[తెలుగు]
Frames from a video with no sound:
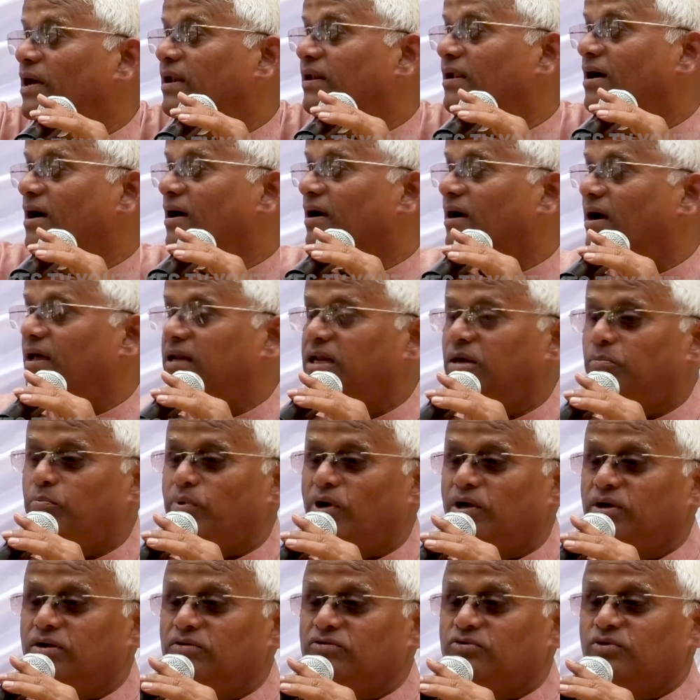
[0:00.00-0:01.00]
పన్నాగాన్ని
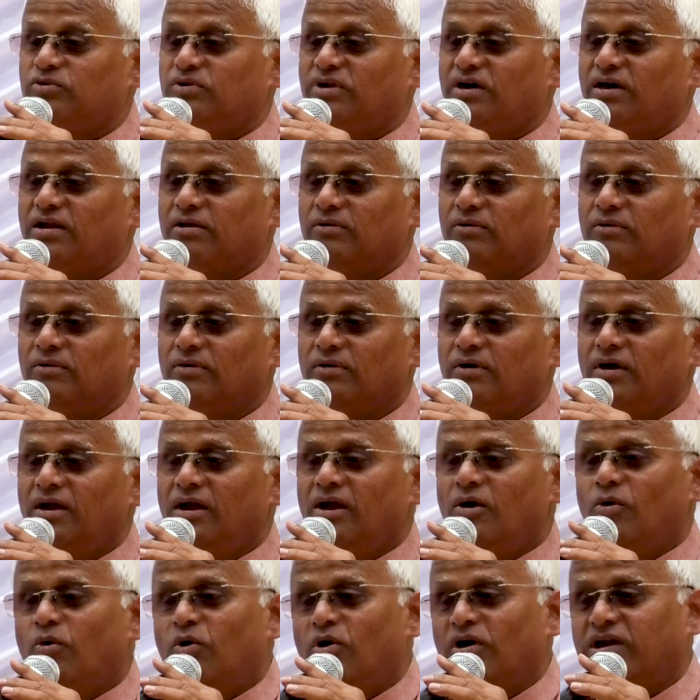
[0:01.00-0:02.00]
పన్నుతున్నారు
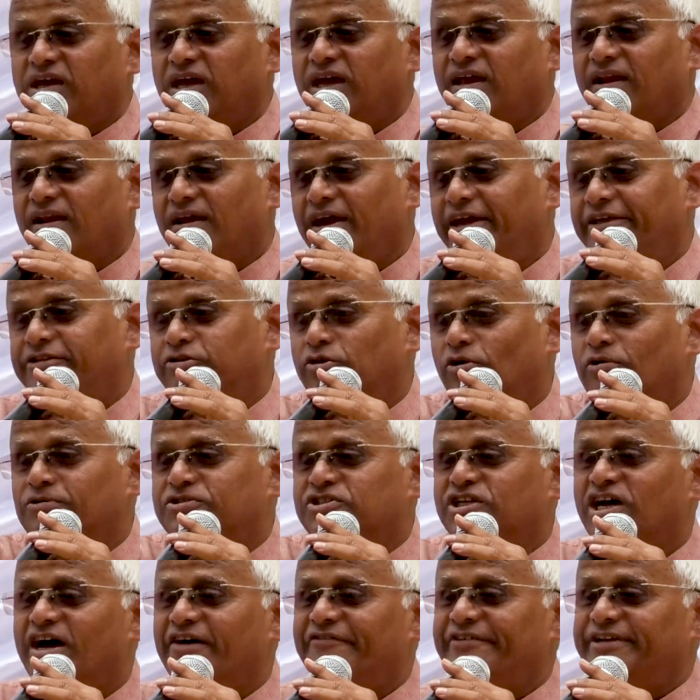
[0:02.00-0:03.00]
ఓకే రైతులు
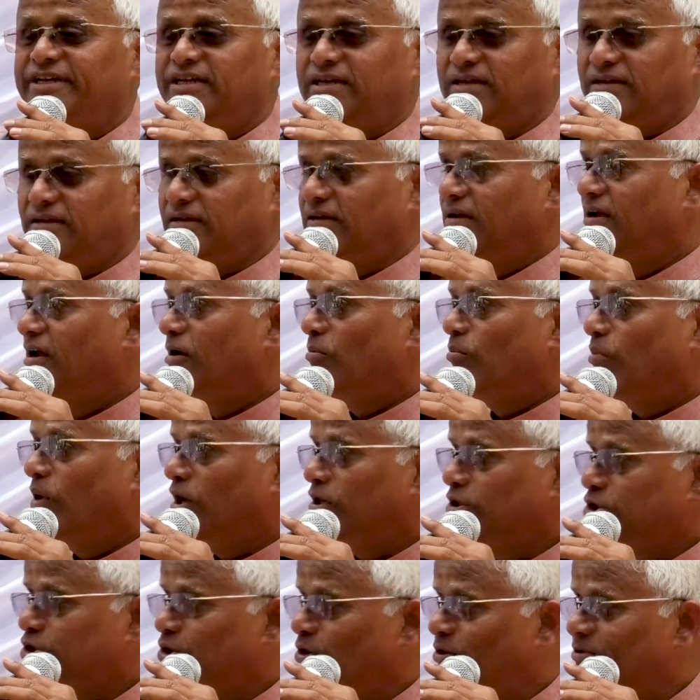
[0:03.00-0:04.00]
చావని
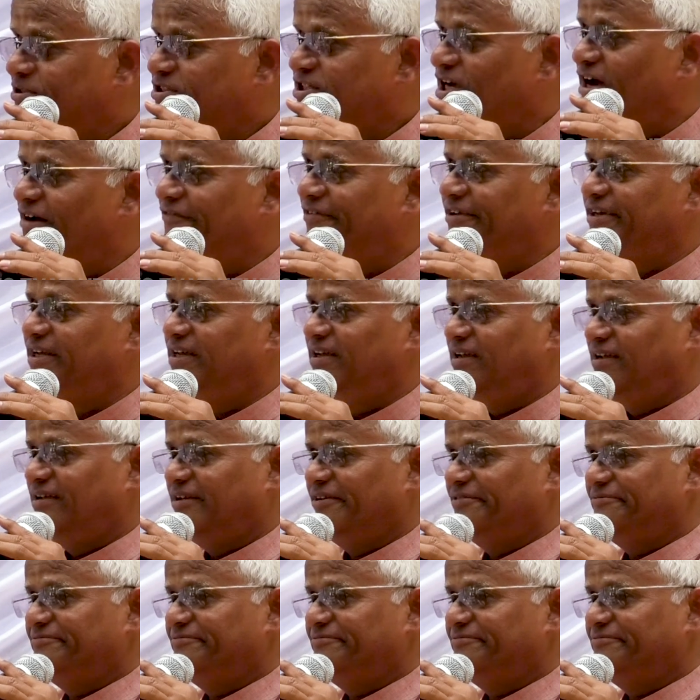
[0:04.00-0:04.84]
మనుషులు చావని